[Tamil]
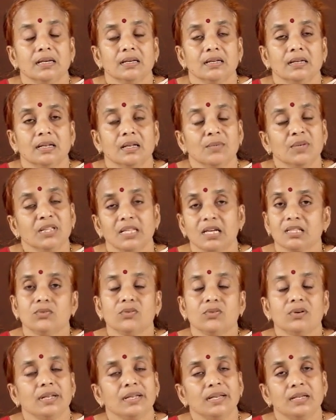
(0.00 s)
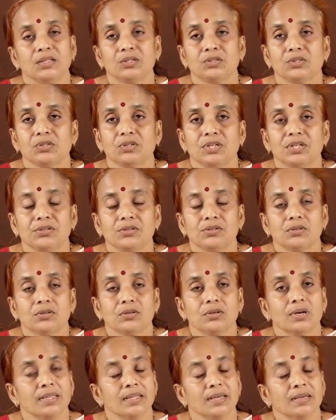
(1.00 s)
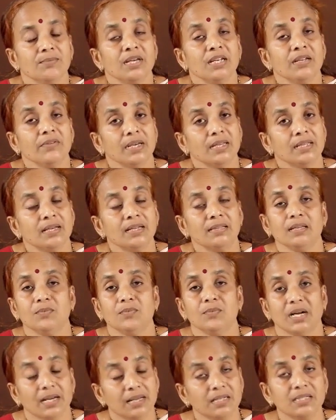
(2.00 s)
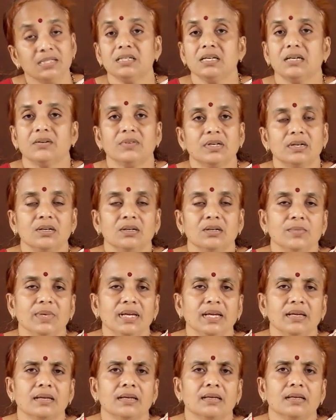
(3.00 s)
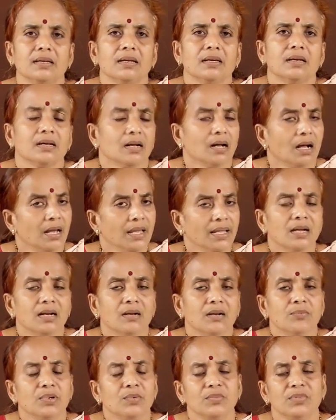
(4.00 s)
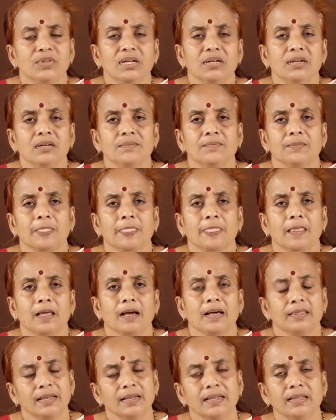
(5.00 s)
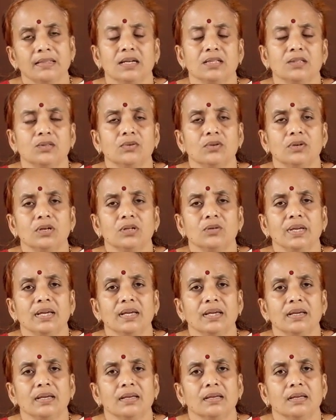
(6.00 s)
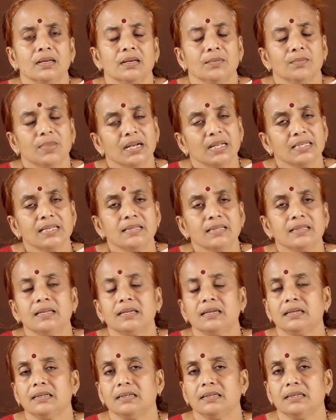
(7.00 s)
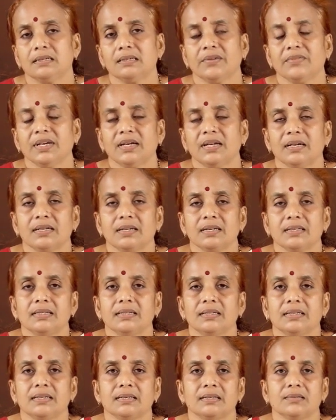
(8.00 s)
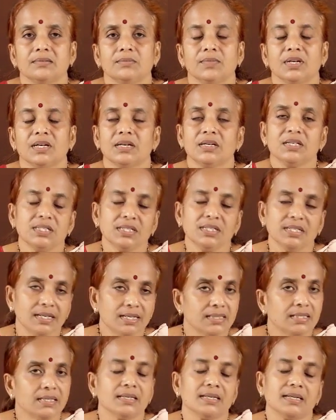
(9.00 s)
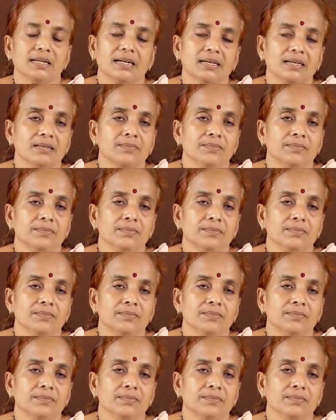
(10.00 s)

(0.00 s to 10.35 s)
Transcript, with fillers: நம்ம தத்துவங்களை எடுத்து சொல்லிட்டு இருக்கோம் அதே மாதிரி வேதாத்திரி மகரிஷி அவர்களுமே காயக்கல்பம் முதல் அத்தனை தத்துவங்களுமே பல சித்தர்கள் கவிகள்லேருந்து மகரிஷி எடுத்திருக்கிறாங்க